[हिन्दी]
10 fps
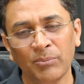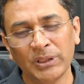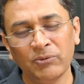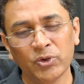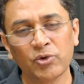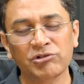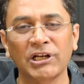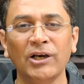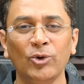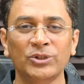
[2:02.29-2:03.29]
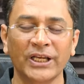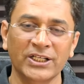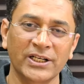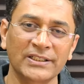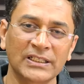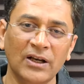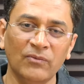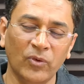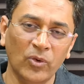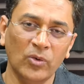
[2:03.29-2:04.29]
मतलब वो जो स्ट्रगल होता है एक शख्स का
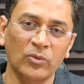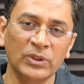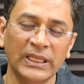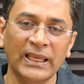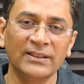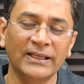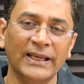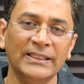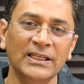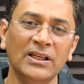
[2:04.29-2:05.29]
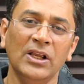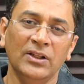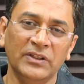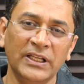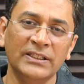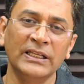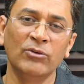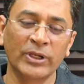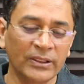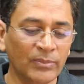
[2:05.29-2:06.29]
वो उनके यहाँ दिखाई दिया धीरे धीरे वो
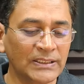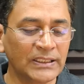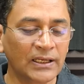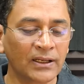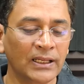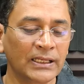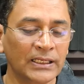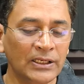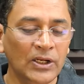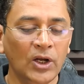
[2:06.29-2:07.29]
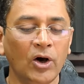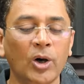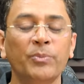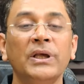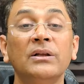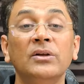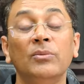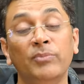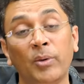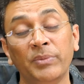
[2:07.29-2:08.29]
गेंदबाजी करने लगे और फिर
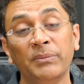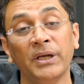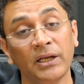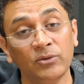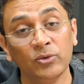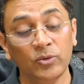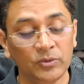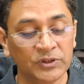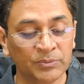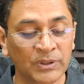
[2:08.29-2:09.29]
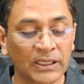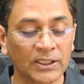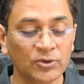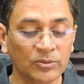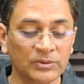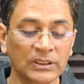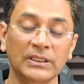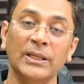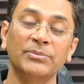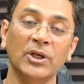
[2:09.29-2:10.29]
बॉम्बे में हिंदू जिमखाना जो
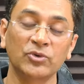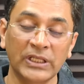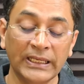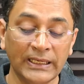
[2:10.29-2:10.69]
क्लब था उसके लिए